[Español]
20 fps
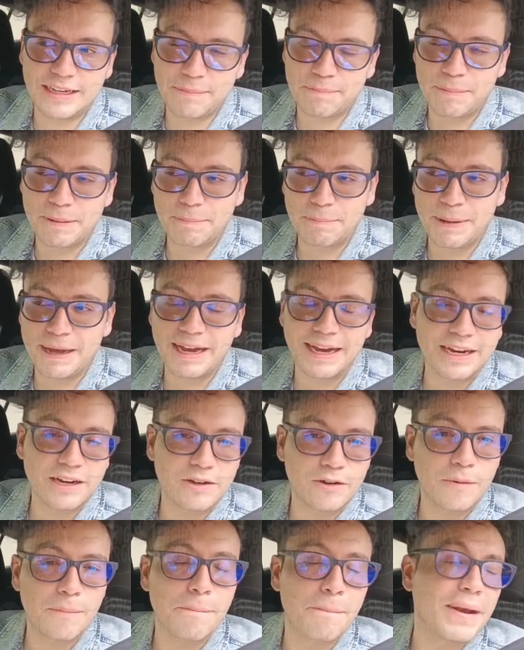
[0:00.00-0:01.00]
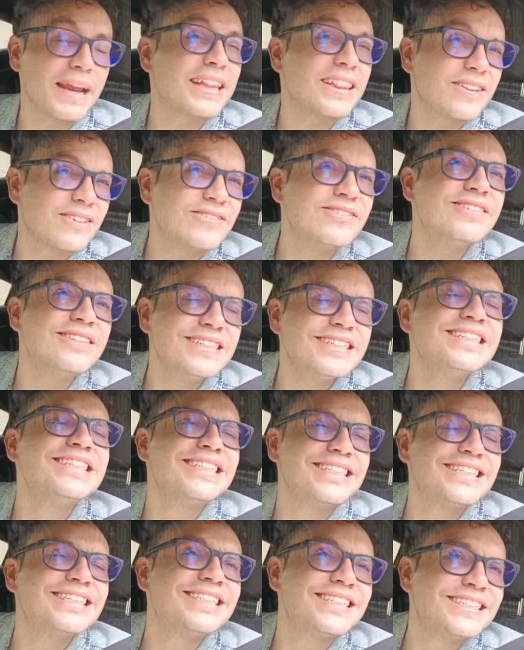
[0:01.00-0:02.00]
que pagar completo, ¿no?
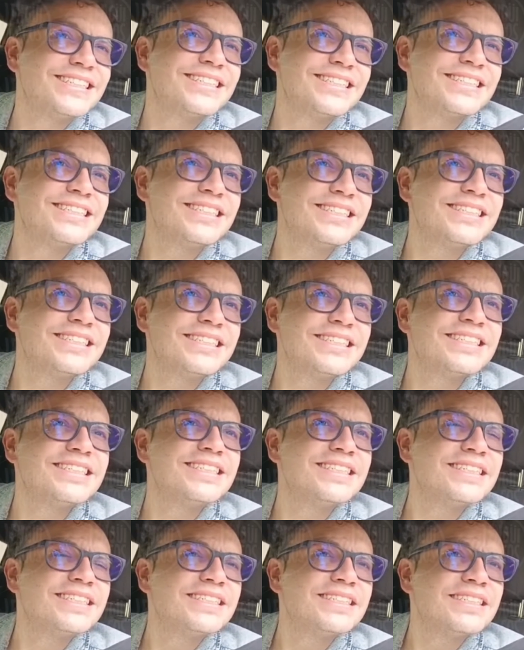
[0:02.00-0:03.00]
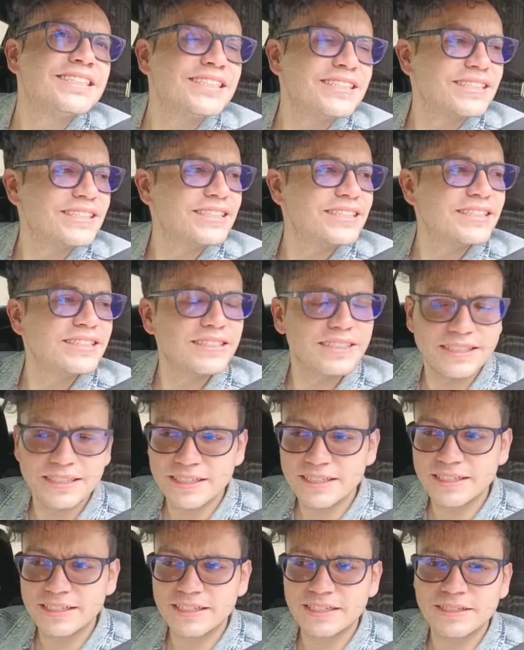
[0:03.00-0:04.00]
Oye, esas, esta, el,
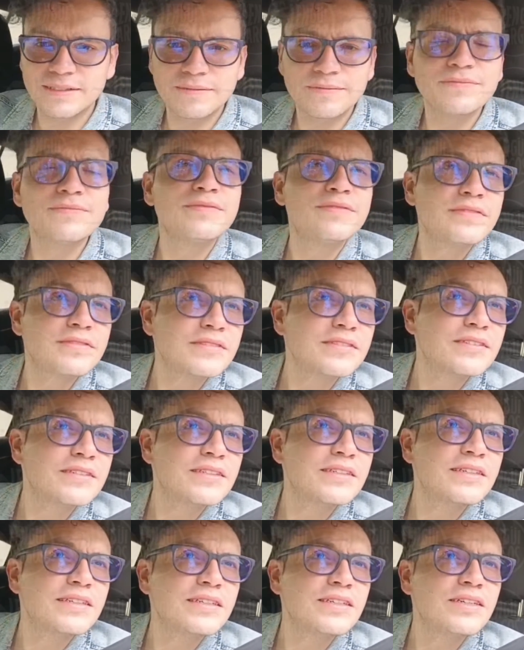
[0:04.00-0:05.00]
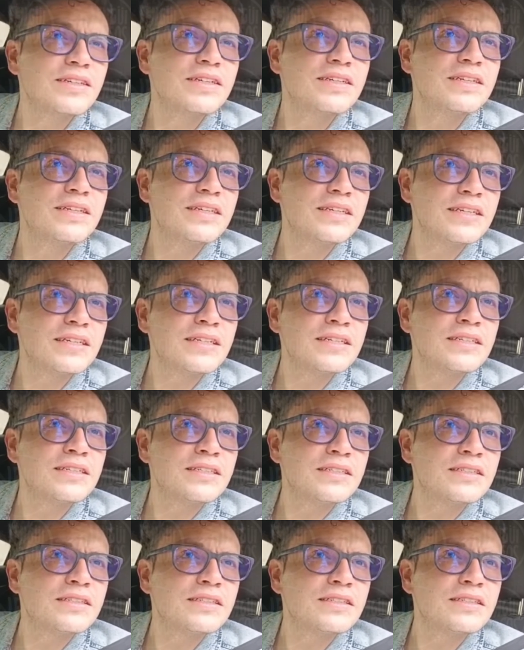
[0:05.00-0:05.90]
tener pues obviamente las presentaciones pues